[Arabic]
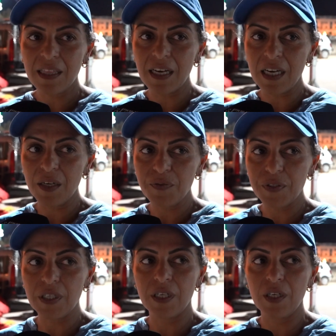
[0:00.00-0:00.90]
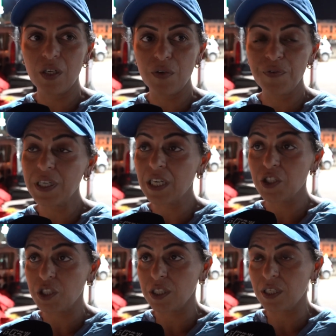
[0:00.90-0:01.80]
الثقافي آه، فكره
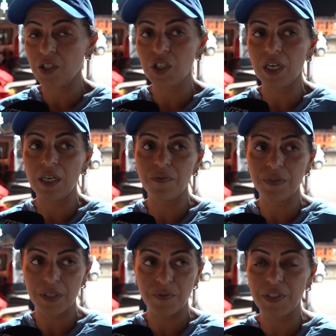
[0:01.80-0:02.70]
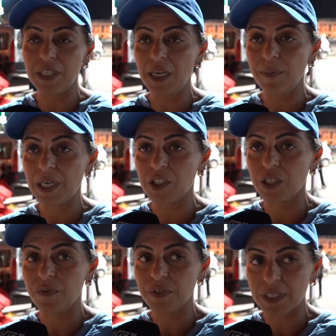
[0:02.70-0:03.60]
جديده ان شاء الله في افتتاح
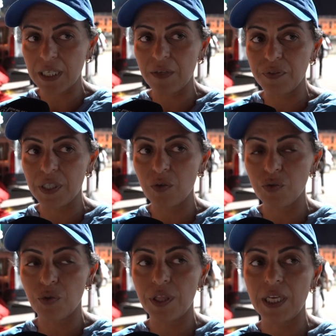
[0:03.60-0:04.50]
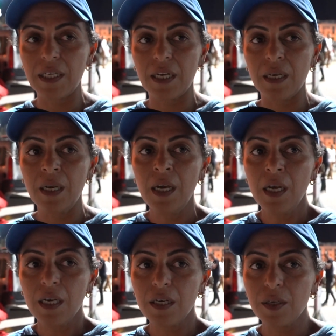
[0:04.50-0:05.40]
مهرجان الفسقيه في دورته الثانيه
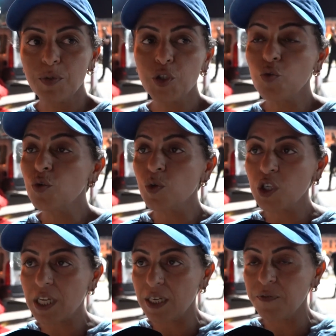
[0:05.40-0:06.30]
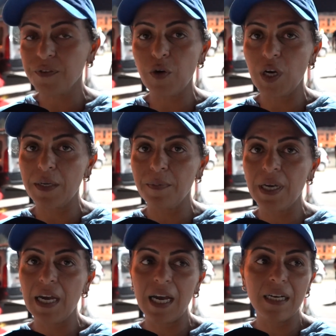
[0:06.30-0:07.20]
آه، باش يكون مختلف نوعا
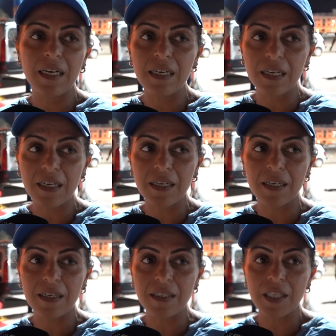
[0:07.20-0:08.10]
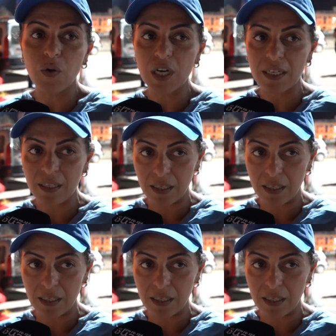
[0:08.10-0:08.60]
ما على آه، الدورات